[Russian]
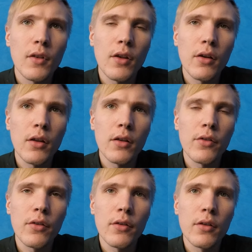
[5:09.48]
в
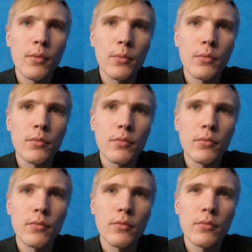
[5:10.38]
13-м
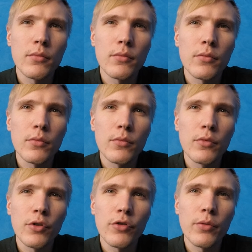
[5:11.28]

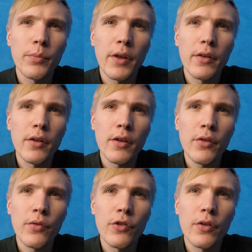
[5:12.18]
вышел 5S,
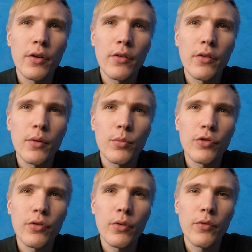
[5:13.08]
в 14-м,
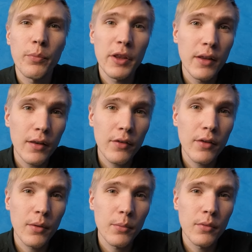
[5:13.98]
в
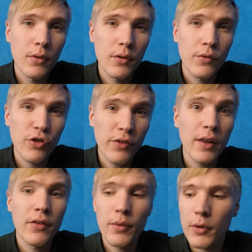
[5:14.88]
15-м, в
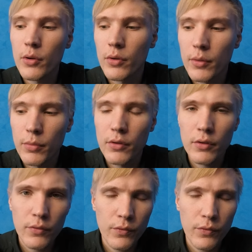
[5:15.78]
16 году это было,